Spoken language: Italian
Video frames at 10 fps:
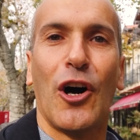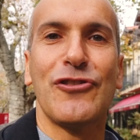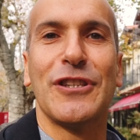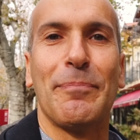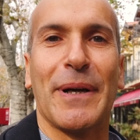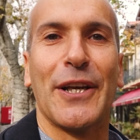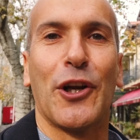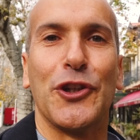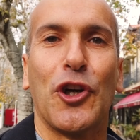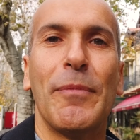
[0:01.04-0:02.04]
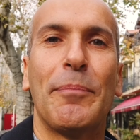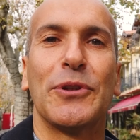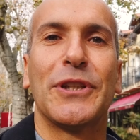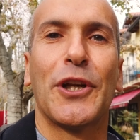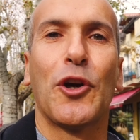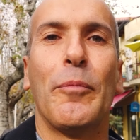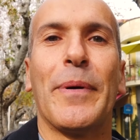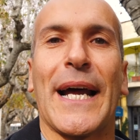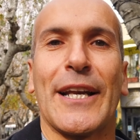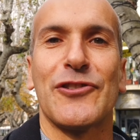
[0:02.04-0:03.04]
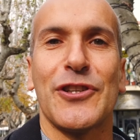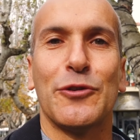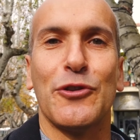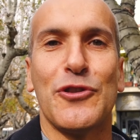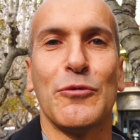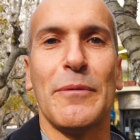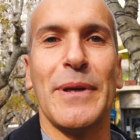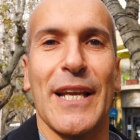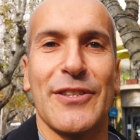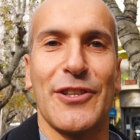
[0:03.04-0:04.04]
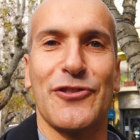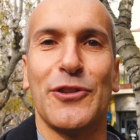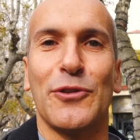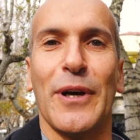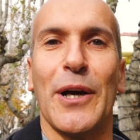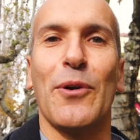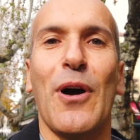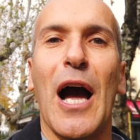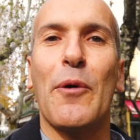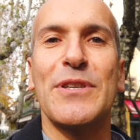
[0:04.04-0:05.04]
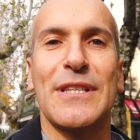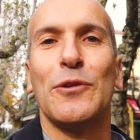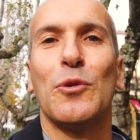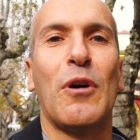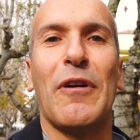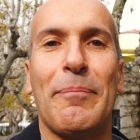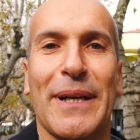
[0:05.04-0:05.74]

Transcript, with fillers: Oggi ti parlerò di come poter recuperare 105.600 euro acquistando un nuovo